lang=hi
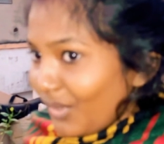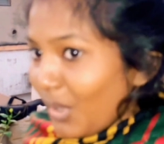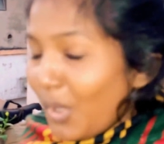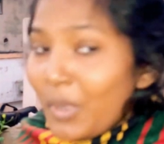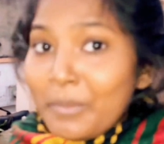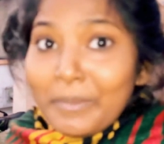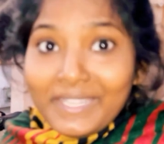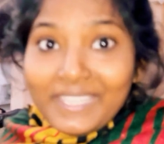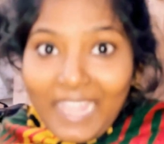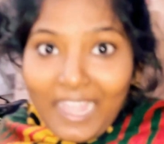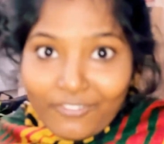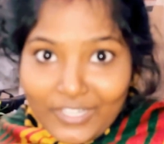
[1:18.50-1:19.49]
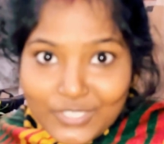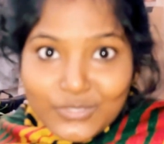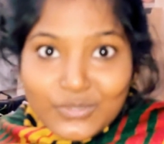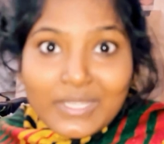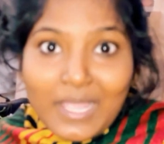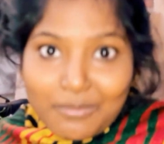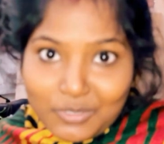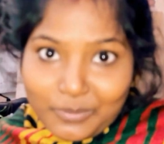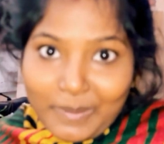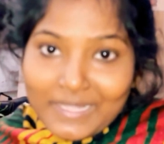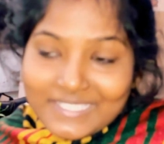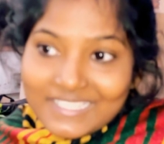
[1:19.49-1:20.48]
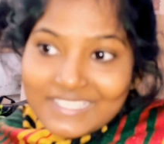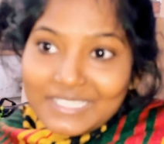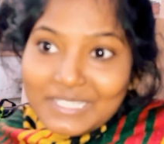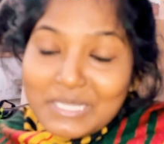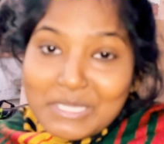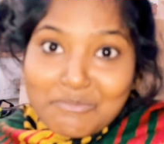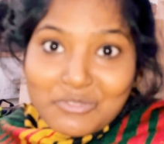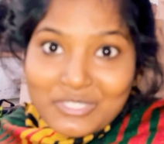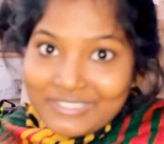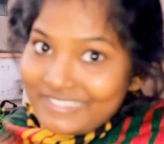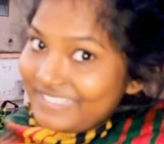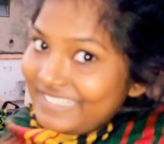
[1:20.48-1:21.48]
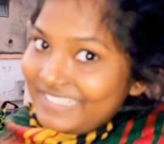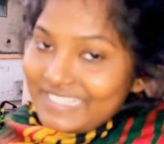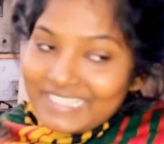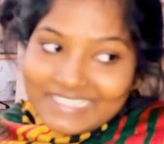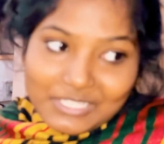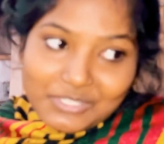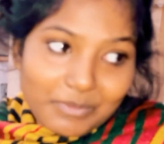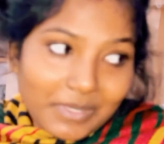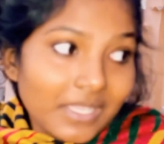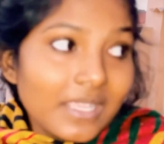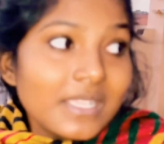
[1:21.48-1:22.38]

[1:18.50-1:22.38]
और मेरी आवाज़ सुन के आप लोग पहचान सक रहे हैं कि मुझे ठंड लग रहा है सच में